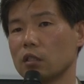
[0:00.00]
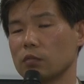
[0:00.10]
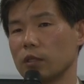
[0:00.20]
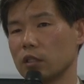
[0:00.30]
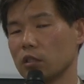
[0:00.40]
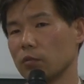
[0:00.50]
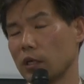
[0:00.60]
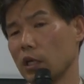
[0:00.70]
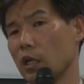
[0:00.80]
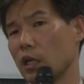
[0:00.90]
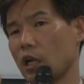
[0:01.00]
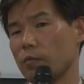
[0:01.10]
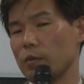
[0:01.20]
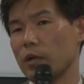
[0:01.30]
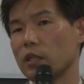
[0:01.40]
つまり例えば
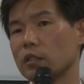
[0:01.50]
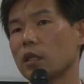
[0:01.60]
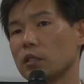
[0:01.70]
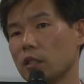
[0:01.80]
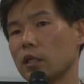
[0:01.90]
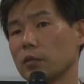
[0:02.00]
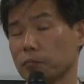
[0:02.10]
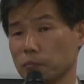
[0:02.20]
紙媒体で